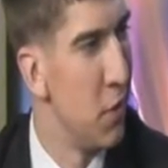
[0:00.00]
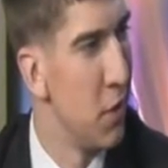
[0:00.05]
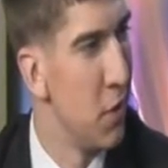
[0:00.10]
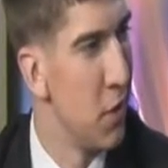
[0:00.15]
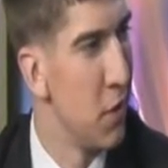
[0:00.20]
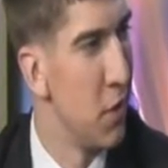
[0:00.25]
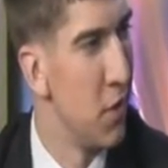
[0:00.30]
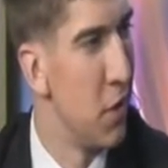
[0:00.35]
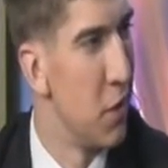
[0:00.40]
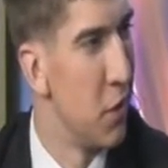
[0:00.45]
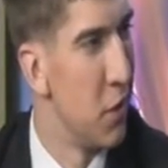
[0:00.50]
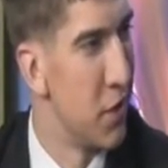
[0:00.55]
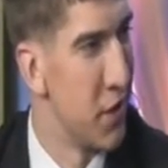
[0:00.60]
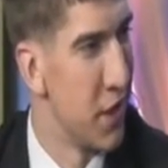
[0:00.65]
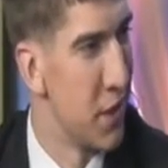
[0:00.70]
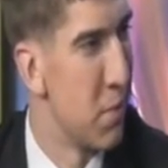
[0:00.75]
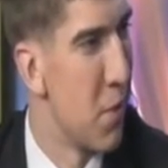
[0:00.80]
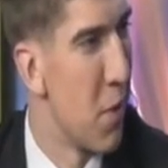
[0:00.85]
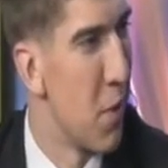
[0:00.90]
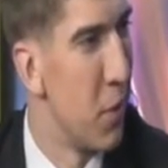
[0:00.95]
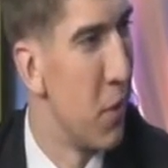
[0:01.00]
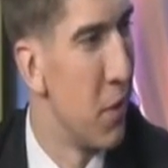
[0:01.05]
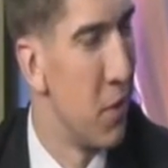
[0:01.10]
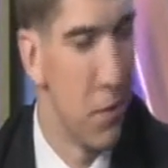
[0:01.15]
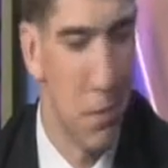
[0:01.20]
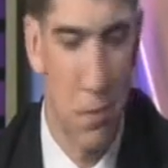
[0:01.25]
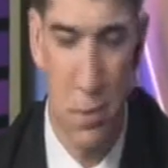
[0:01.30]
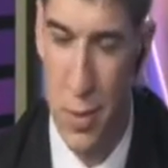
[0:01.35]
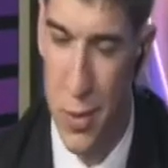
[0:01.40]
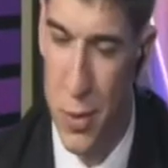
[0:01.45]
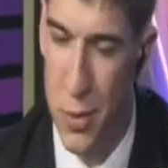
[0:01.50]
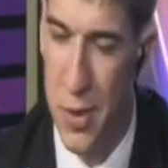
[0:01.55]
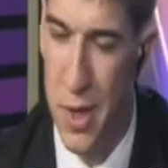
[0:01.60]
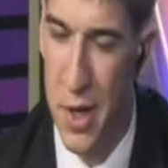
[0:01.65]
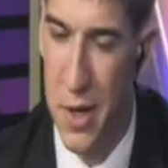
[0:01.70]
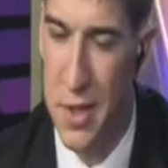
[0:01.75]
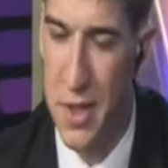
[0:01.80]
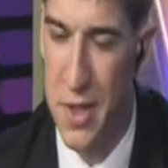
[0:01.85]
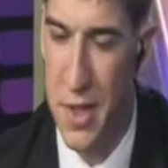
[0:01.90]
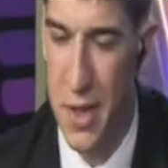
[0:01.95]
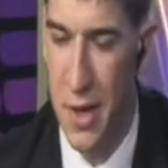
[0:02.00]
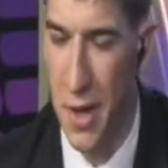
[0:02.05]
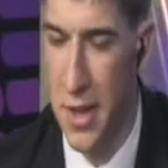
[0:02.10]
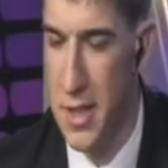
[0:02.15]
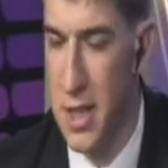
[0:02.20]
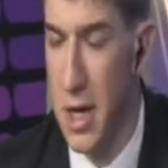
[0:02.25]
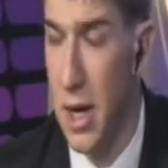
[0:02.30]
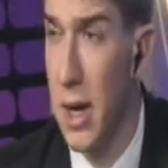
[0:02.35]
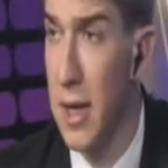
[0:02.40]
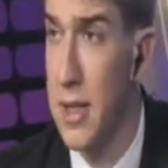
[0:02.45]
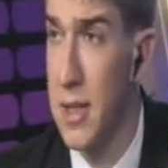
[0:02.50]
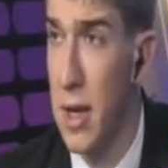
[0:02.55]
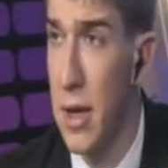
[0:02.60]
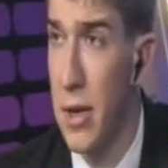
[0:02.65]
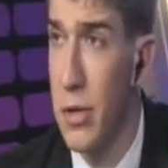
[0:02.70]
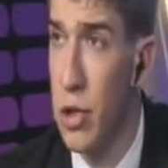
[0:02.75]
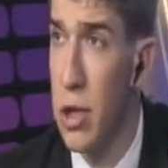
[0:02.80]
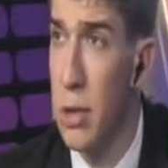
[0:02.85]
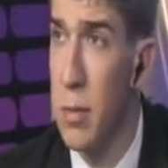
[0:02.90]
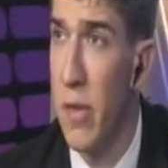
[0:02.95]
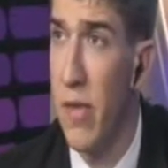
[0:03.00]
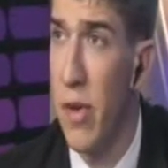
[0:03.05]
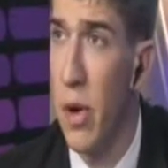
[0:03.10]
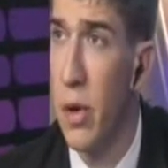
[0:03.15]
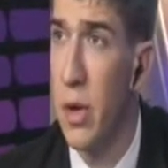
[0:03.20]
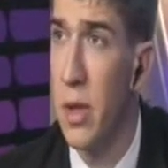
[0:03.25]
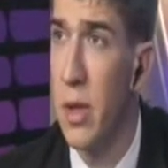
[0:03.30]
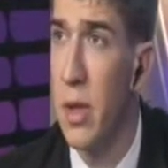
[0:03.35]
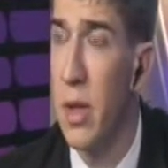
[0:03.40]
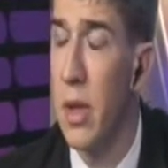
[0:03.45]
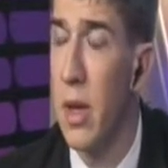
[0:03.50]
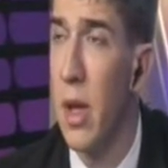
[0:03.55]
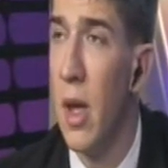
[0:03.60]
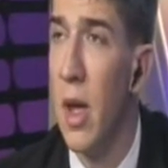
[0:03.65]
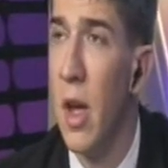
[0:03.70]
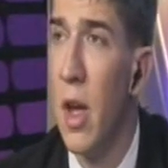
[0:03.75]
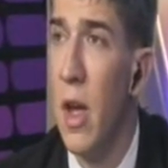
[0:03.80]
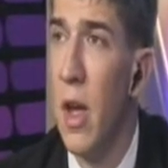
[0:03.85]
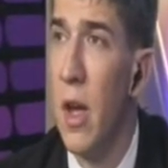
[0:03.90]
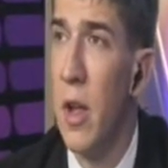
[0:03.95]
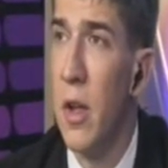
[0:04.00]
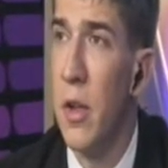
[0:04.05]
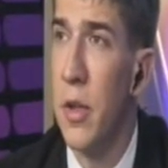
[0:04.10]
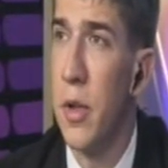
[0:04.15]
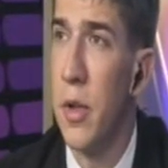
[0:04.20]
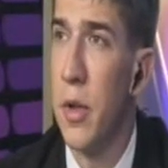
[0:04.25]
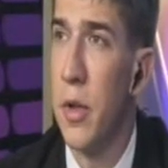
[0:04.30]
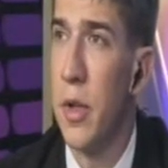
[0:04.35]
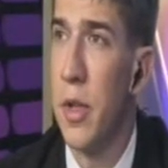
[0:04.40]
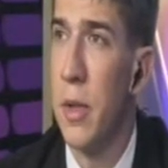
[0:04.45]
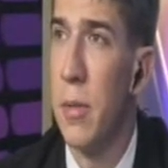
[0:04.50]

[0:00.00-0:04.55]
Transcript: inne zespoły piłkarskie ekstraklasy. A jeżeli mowa o innych to tym